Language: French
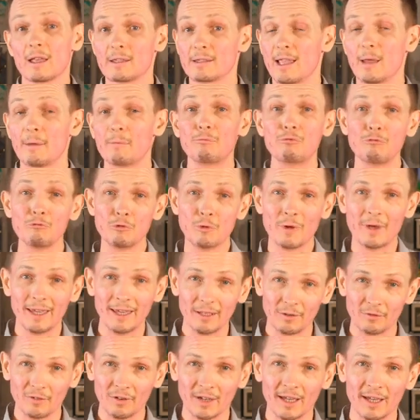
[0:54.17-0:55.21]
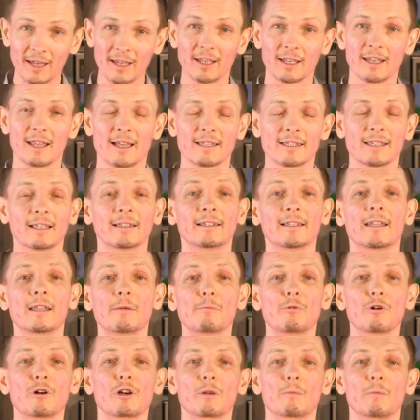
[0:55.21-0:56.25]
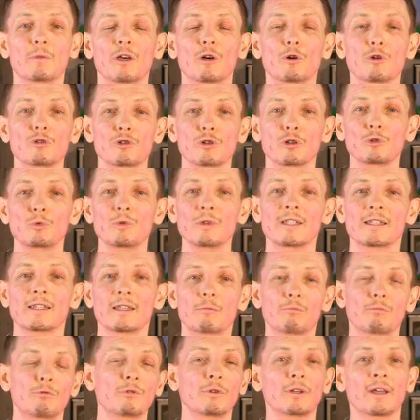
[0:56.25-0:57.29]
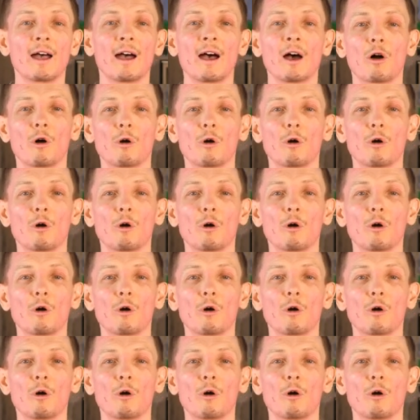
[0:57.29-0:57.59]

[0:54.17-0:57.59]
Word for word: Ça a pu être vrai à certaines époques, mais aujourd'hui ce n'est plus le cas.